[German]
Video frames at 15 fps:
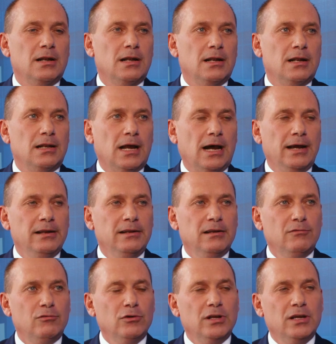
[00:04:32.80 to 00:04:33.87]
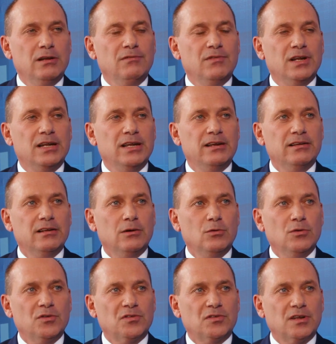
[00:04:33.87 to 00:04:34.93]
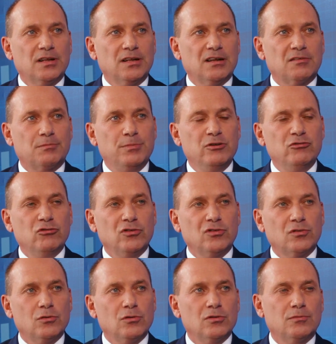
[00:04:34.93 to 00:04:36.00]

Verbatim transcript: Nein, davon gehen wir nicht aus, denn das Beach Resort